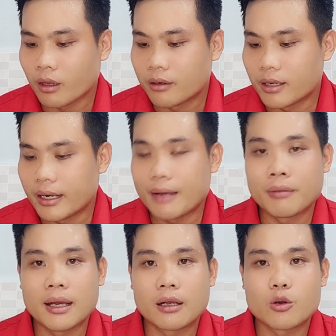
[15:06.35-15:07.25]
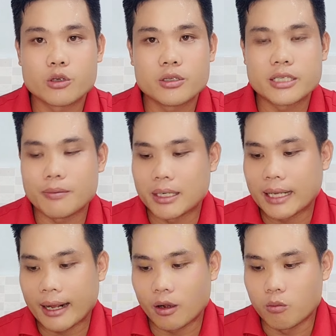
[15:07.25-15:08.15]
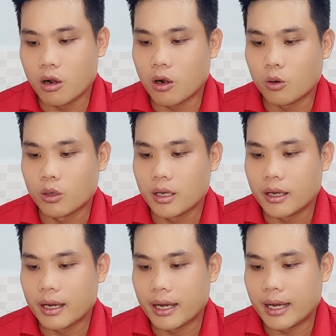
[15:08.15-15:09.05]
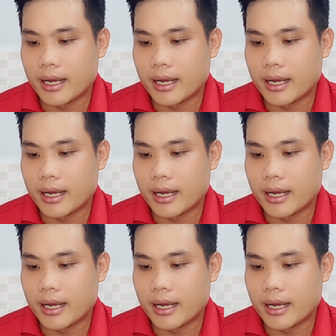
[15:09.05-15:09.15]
nên em ờ, cô chú anh chị mình cần ủng hộ uh,